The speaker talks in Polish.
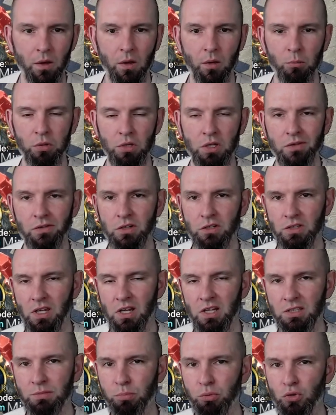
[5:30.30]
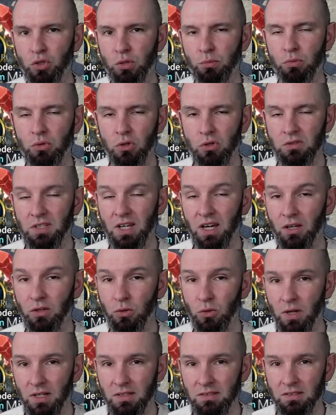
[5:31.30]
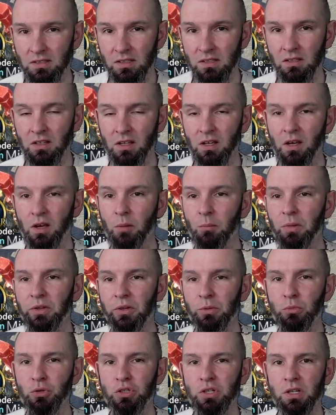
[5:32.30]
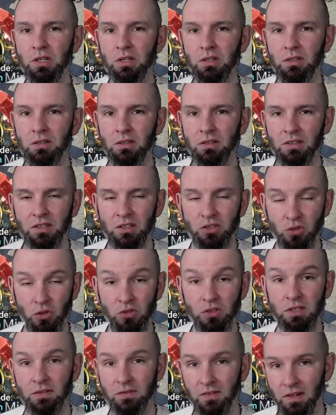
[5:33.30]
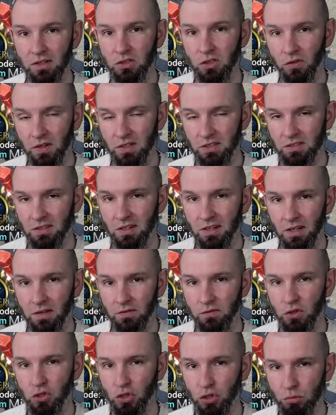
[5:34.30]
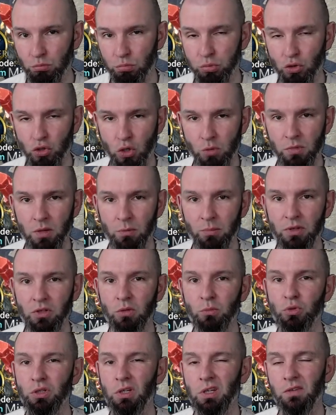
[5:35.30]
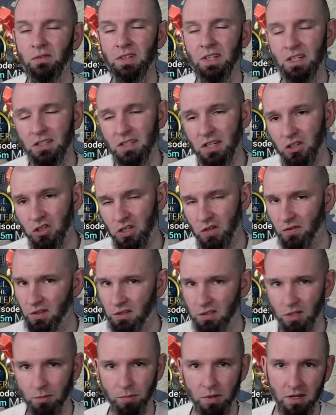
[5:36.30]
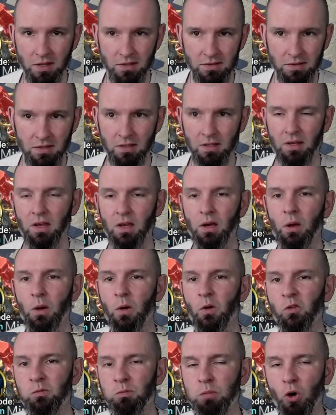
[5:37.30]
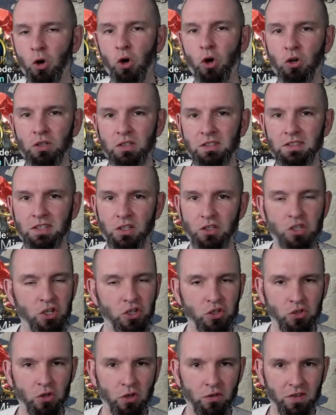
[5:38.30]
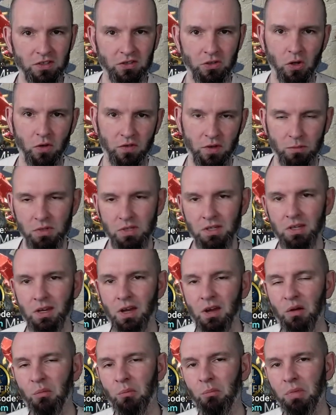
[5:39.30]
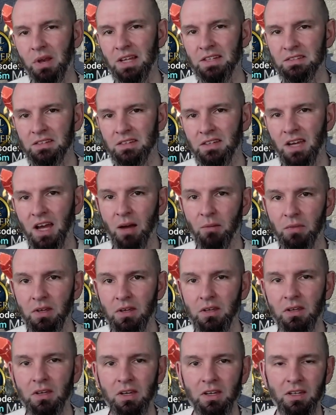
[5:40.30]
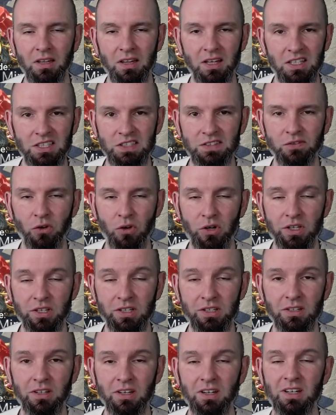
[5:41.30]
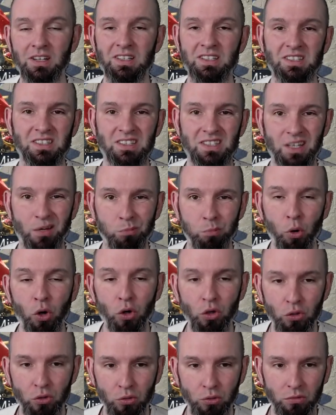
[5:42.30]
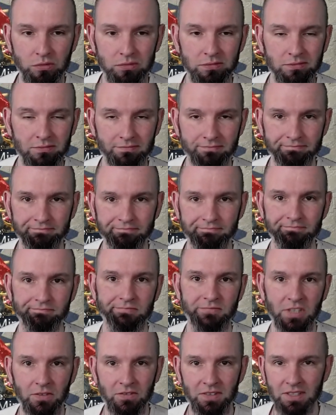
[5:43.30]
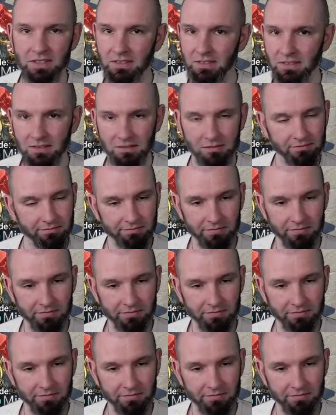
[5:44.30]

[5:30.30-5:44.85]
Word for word: ponieważ teraz potrzebując accuracy, Będą musieli, chcąc rywalizować na najwyższym poziomie, będą musieli wydać jeszcze więcej pieniędzy w pogoni za sześciogwiazdkowymi blessingami dla swoich supportów. No więc